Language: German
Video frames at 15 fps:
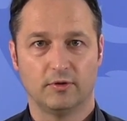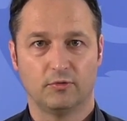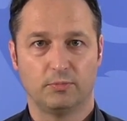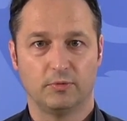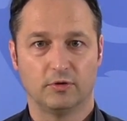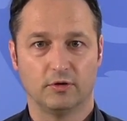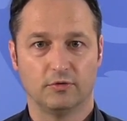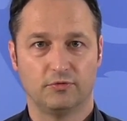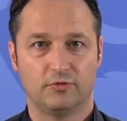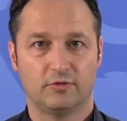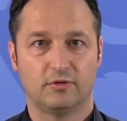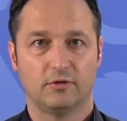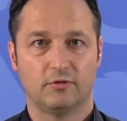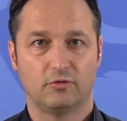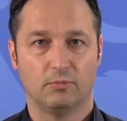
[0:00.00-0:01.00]
Das
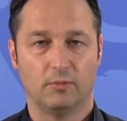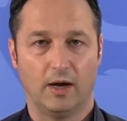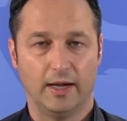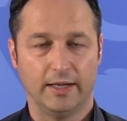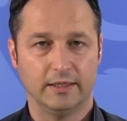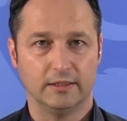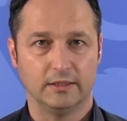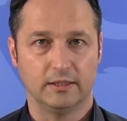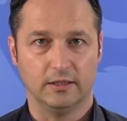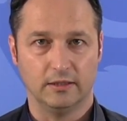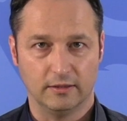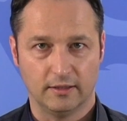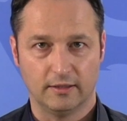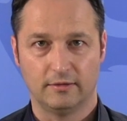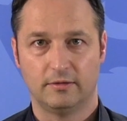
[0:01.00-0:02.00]
betrifft zum einen die
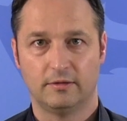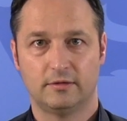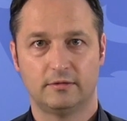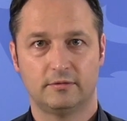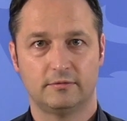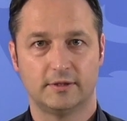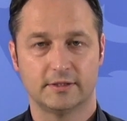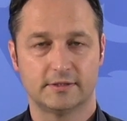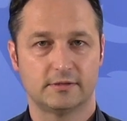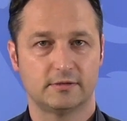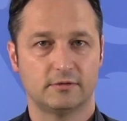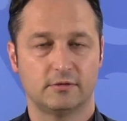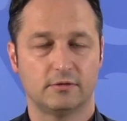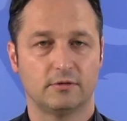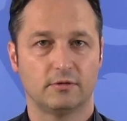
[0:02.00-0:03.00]
Kinder,
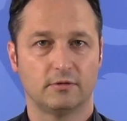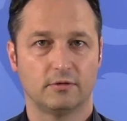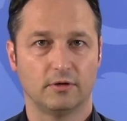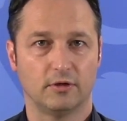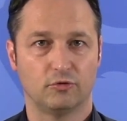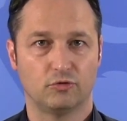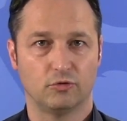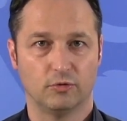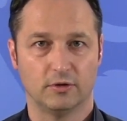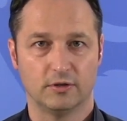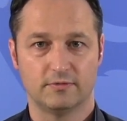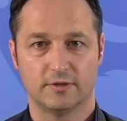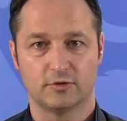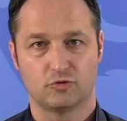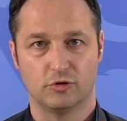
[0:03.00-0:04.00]
was nicht schön
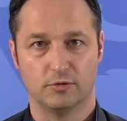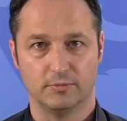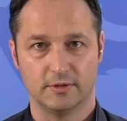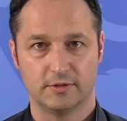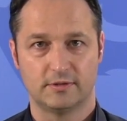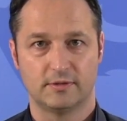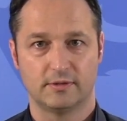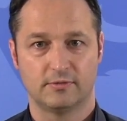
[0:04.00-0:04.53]
ist, was schlimm ist.